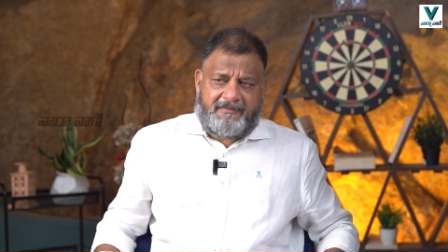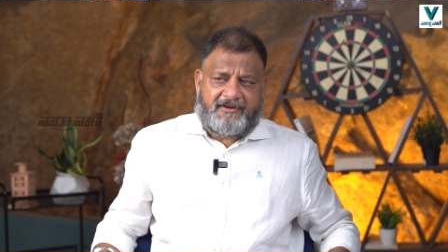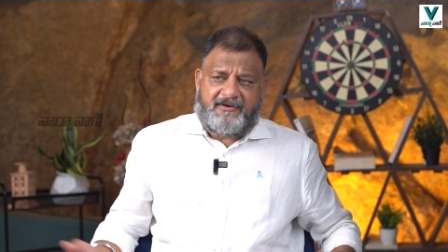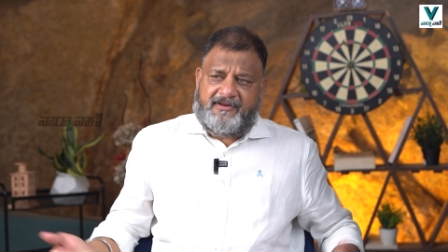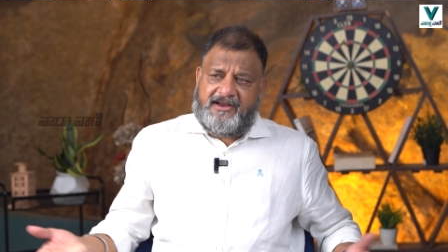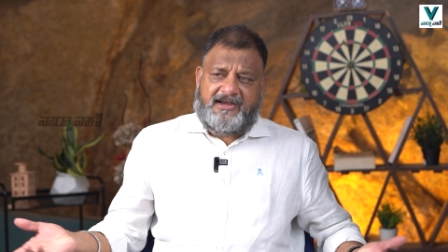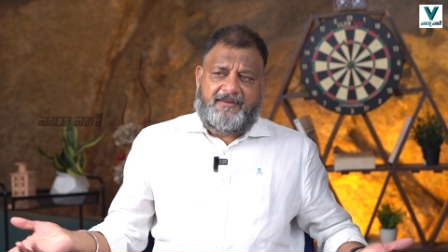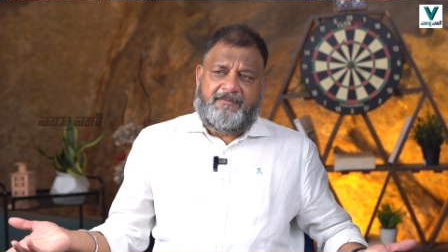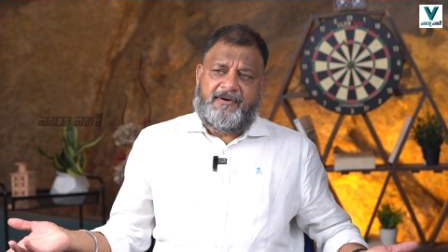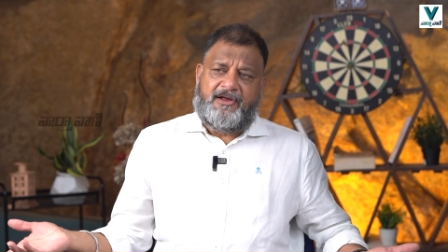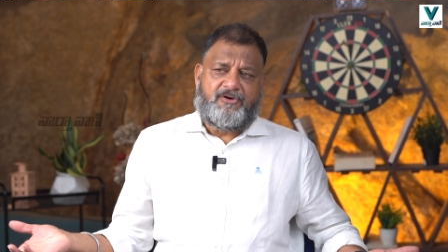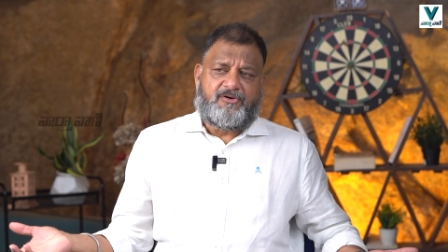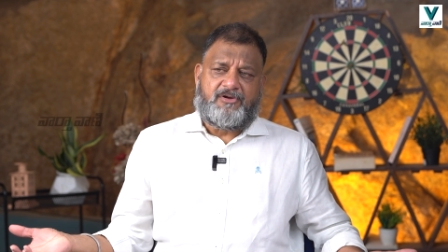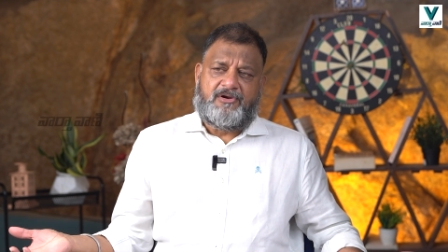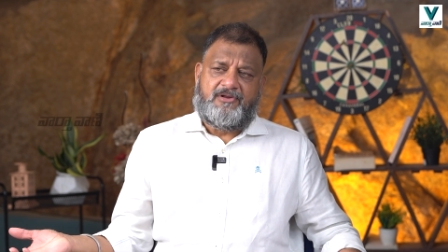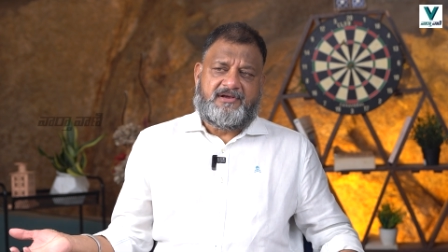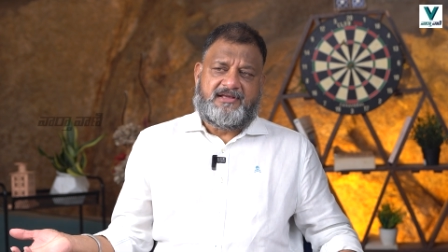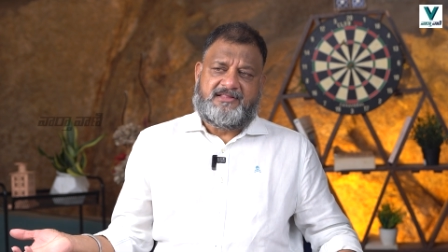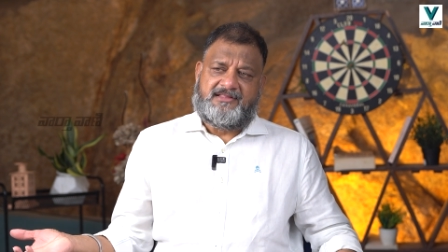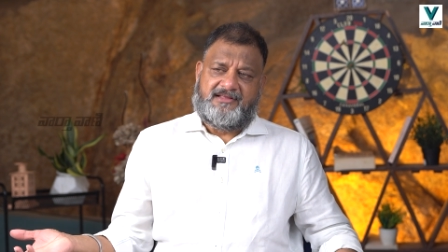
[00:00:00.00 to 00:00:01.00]
మనం
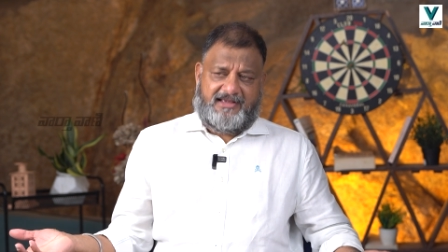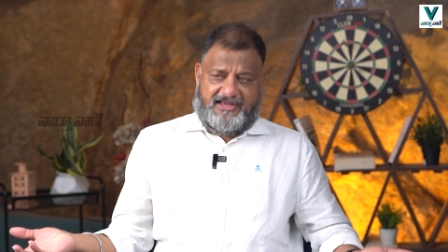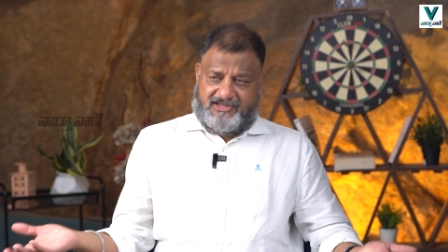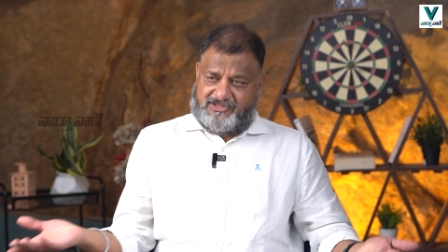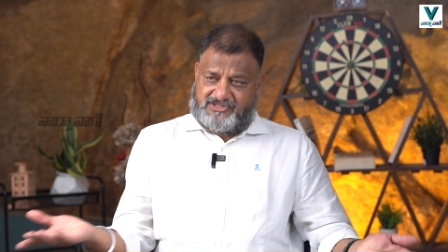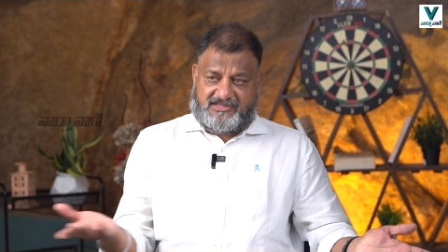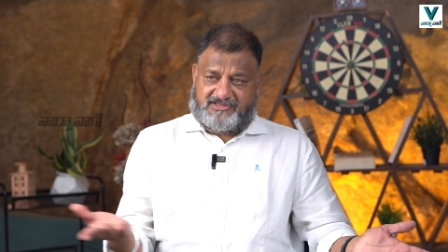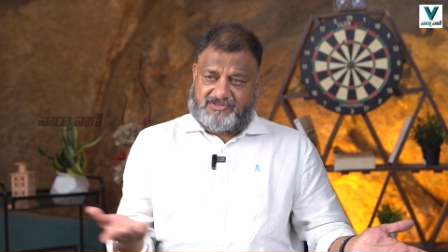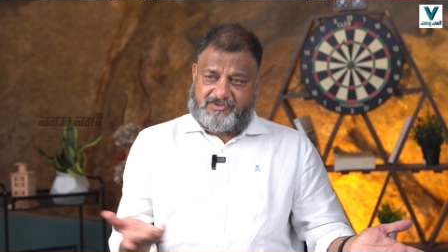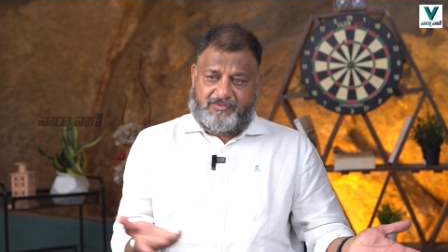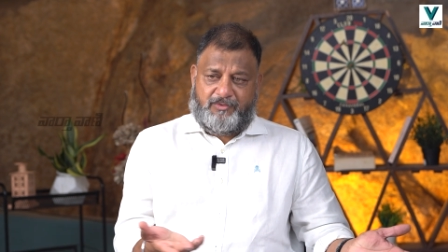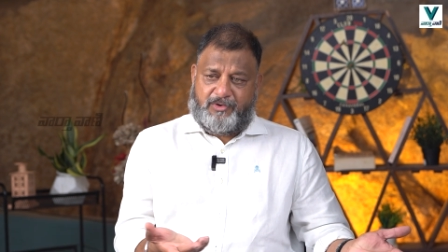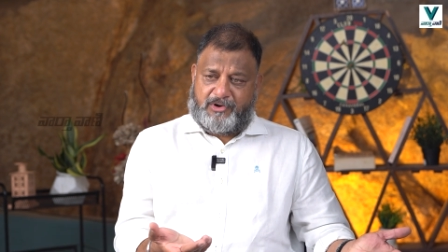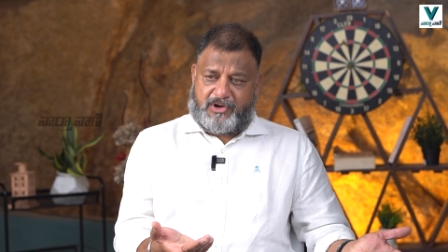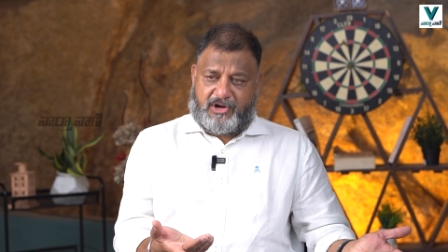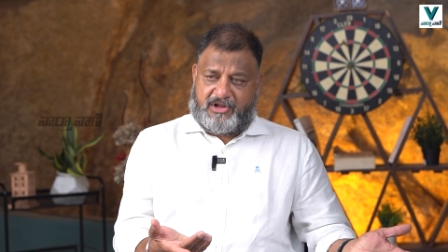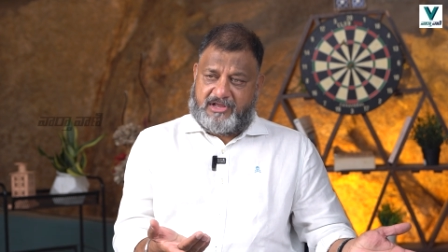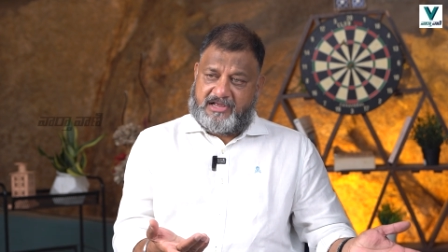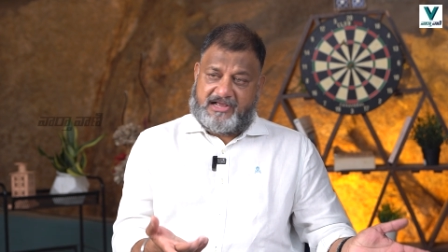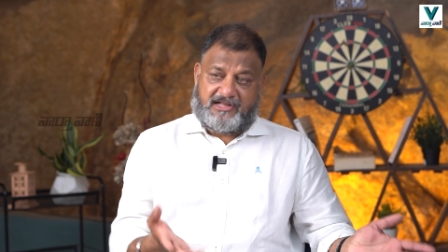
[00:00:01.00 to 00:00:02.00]
ఎడ్డిమాలోకలం కదా వేసేస్తాం
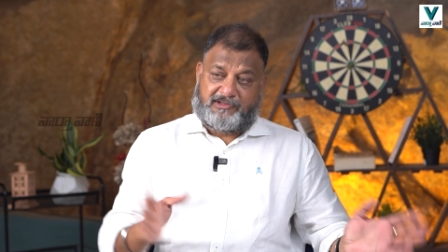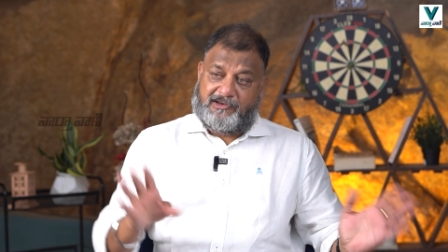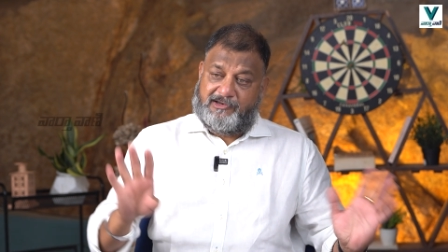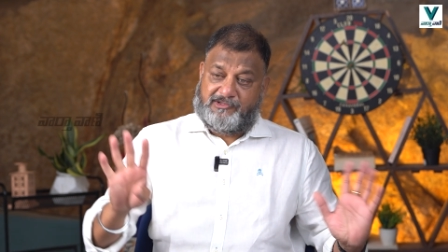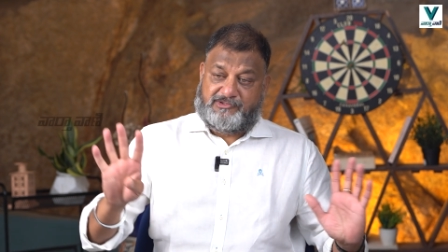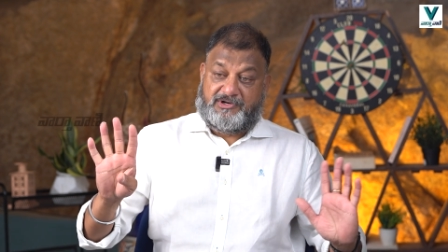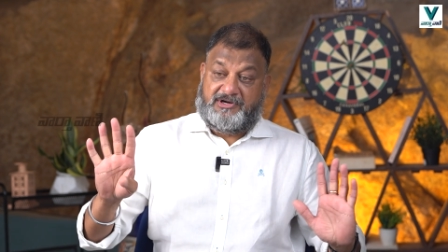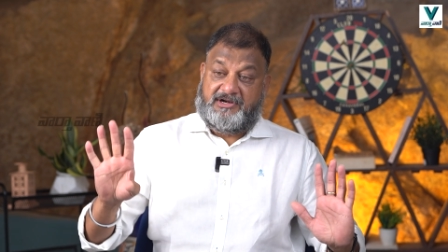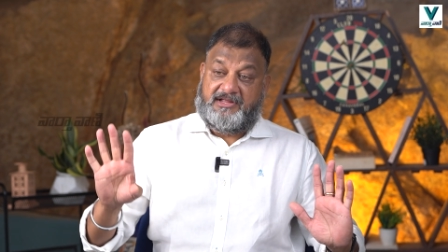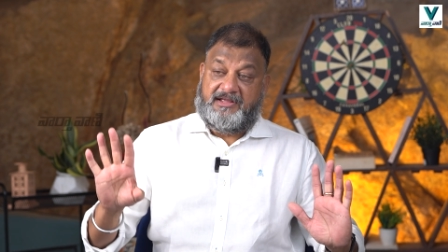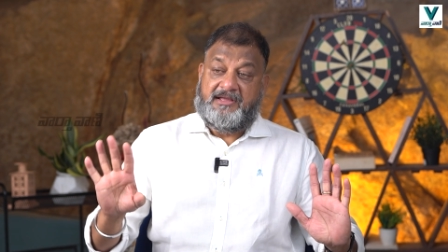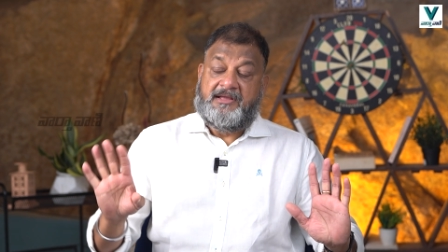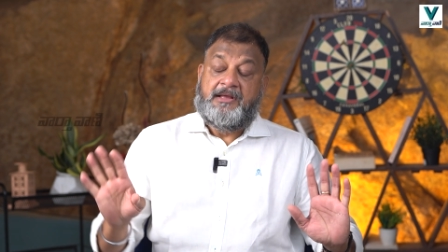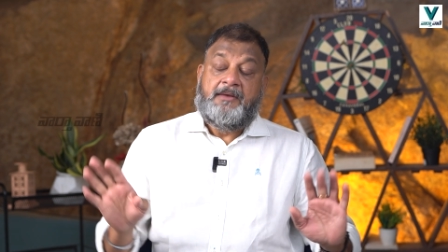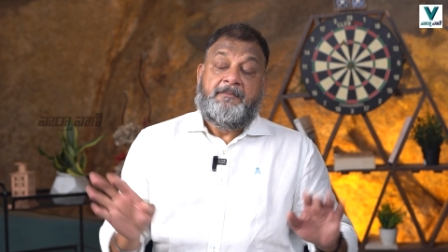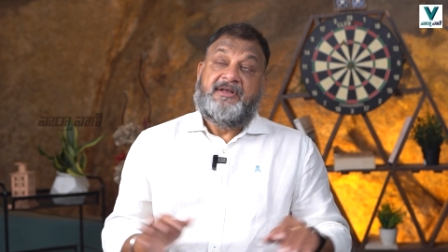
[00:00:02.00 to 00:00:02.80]
ఓట్లకు గతంలో చూడండి